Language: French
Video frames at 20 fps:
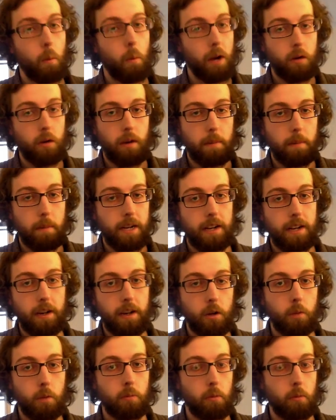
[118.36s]
parlera pas de la
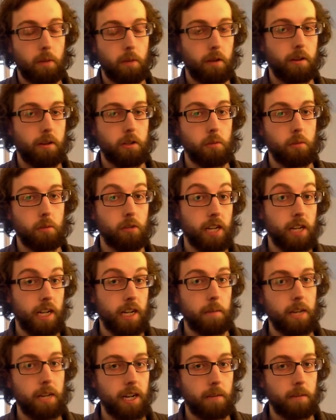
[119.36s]
lampe, on parlera seulement de la
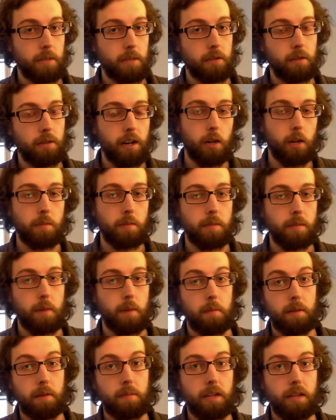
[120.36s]
caméra parce que la lampe ça
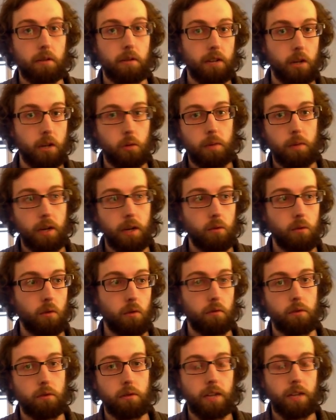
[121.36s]
permet de mettre la lumière où on
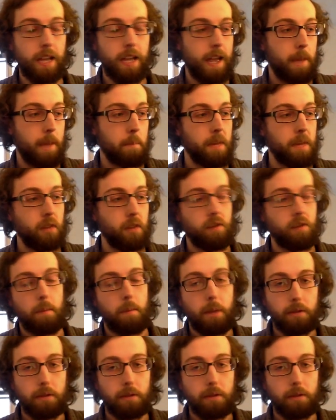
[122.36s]
veut, mais on va pas